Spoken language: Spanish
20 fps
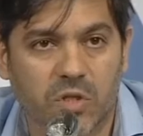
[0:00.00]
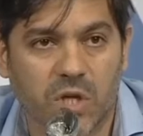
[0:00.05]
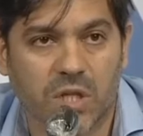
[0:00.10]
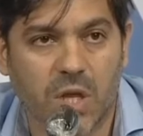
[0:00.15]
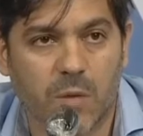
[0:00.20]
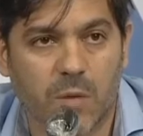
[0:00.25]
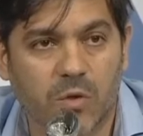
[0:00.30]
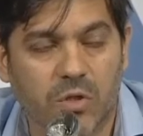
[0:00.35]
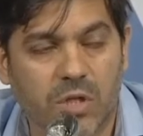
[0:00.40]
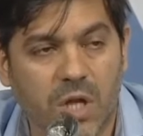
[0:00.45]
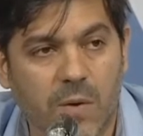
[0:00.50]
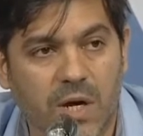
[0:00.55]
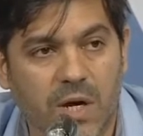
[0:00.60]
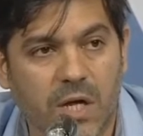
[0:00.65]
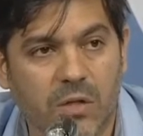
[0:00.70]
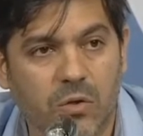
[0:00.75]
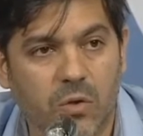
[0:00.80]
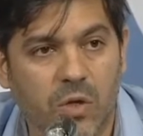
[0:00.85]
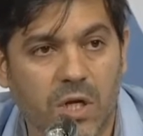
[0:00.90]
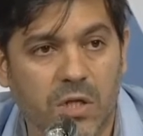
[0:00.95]
Ya estamos
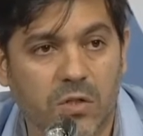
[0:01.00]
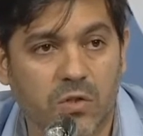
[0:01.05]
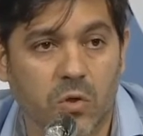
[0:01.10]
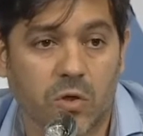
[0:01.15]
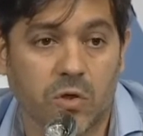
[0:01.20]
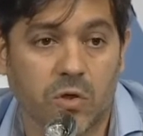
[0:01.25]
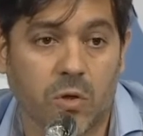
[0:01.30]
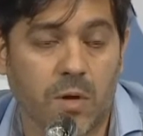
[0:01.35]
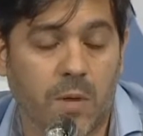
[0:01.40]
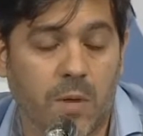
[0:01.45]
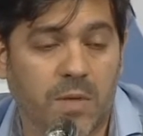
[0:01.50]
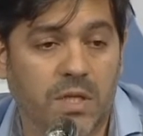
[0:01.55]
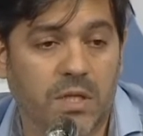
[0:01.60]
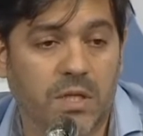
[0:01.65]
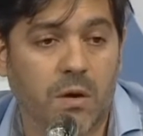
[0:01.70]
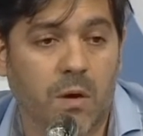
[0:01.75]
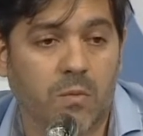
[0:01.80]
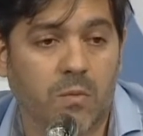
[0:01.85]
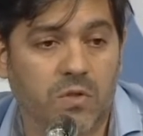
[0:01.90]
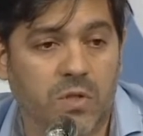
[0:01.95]
trabajando en eso y
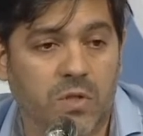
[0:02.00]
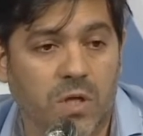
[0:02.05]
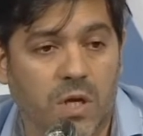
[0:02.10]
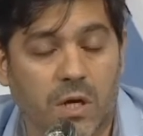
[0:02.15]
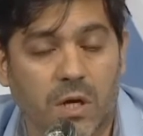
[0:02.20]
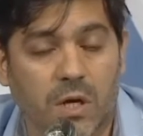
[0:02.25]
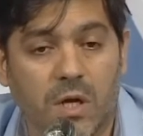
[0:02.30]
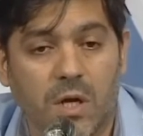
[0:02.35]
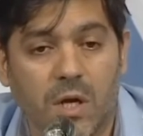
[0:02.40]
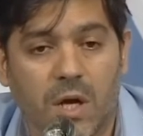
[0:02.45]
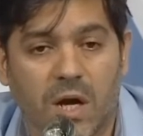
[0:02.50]
obviamente vamos a,